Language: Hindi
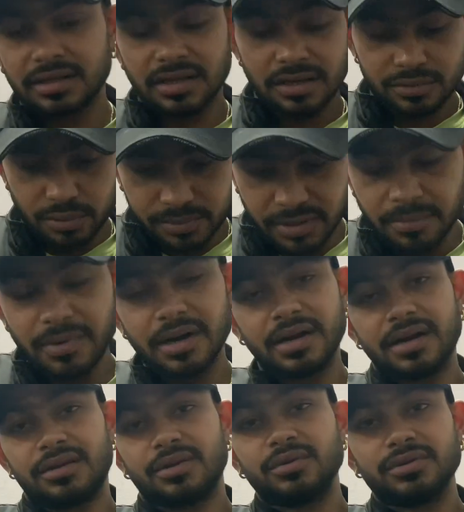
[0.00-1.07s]
है ना चुपचाप बैठे
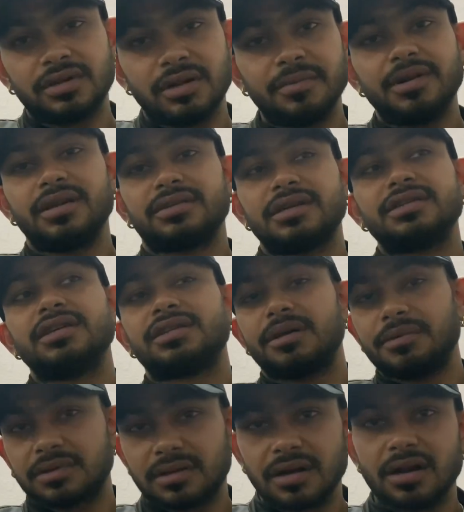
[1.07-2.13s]
रहते हैं उस दिन हमें लगता है शायद
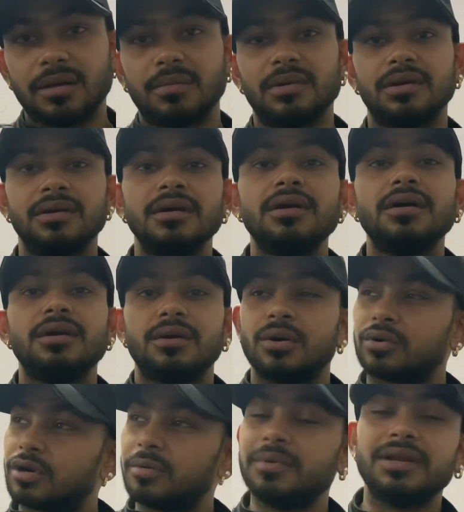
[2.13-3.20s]
तबीयत खराब है
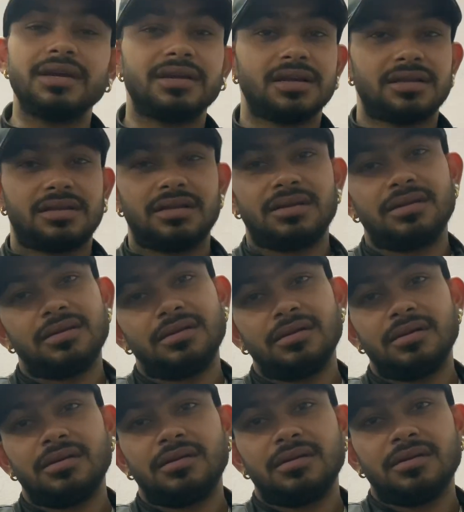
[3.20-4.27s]
डॉक्टर भी लेके जाते
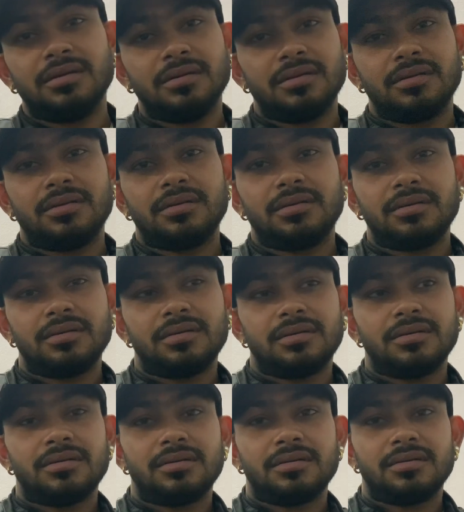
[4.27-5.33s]
हैं
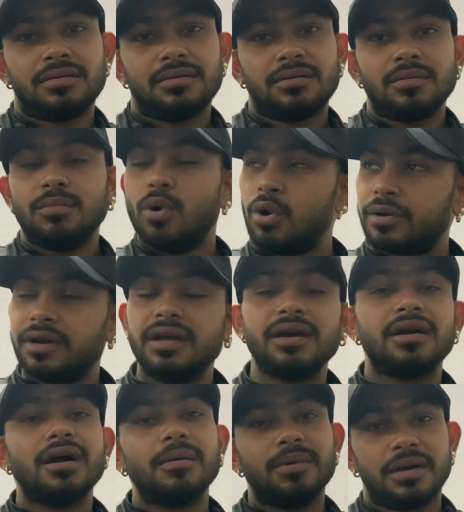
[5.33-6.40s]
भोंकने
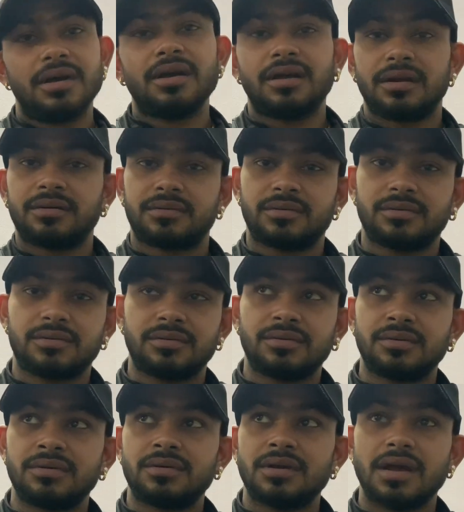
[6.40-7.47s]
का काम है
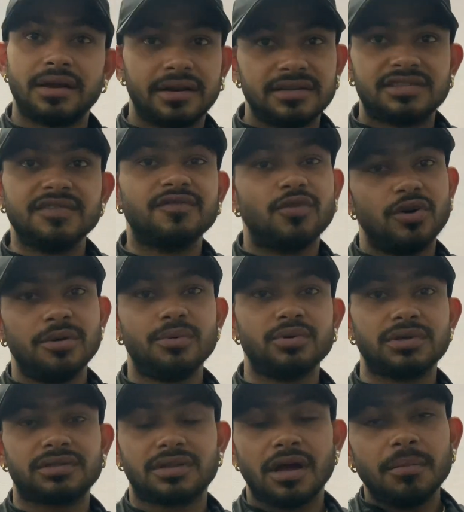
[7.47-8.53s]
एग्रेसिव कोई भी हो
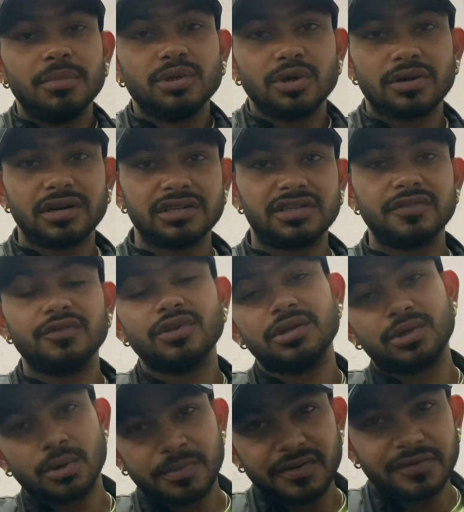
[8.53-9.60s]
सकता है आप भी तो एग्रेसिव हो
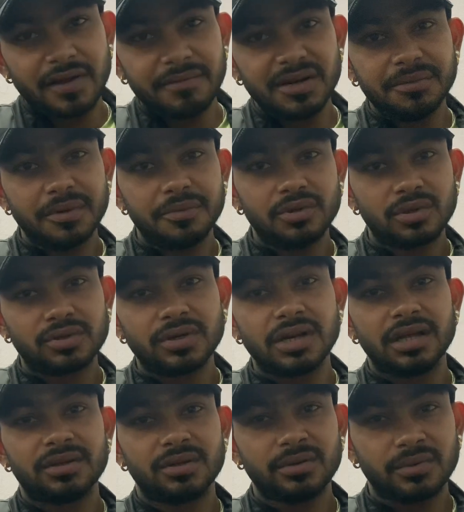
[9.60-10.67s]
जाते हो अपनी फैमिली में भी तो
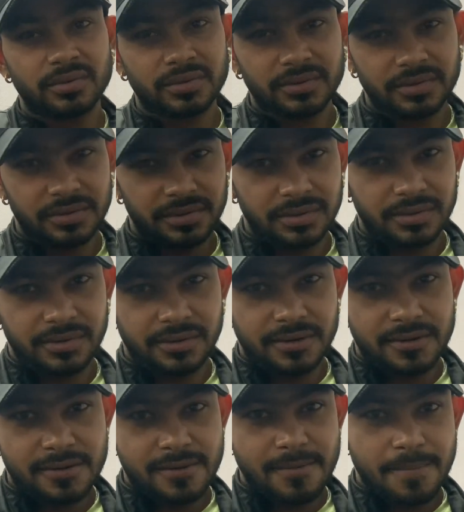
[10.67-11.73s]
चिल्लाते हो
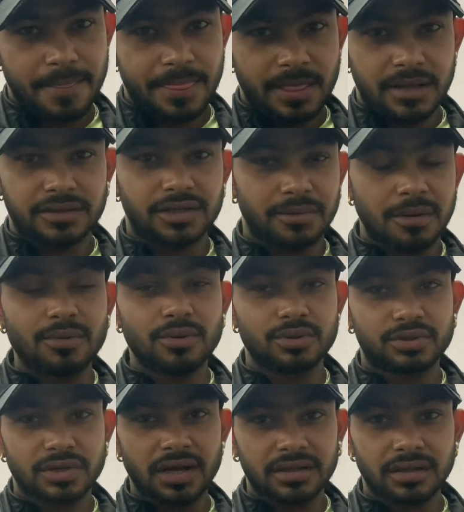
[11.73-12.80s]
जब आपको
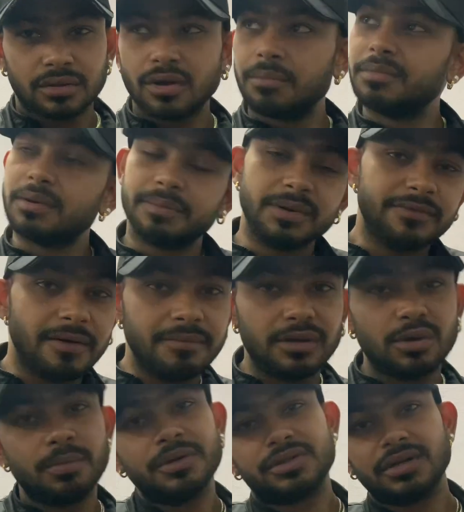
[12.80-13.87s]
गुस्सा आता है तो आप भी अपनी फैमिली
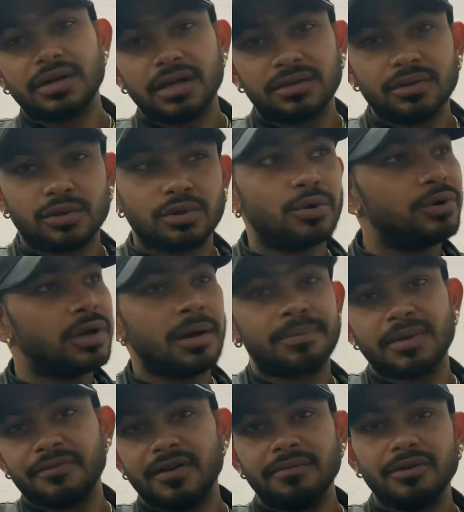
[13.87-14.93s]
के ऊपर चिल्लाते हो तो कोई
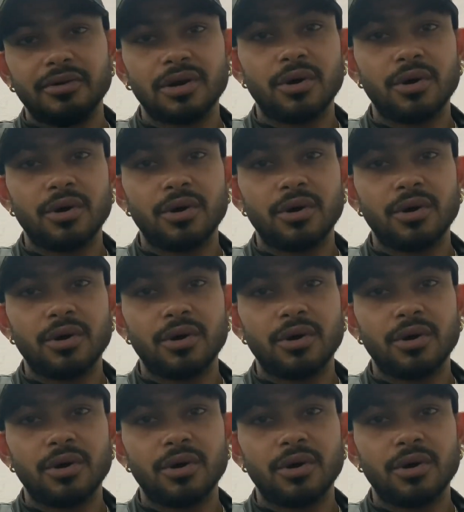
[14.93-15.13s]
आपकी फैमिली वाला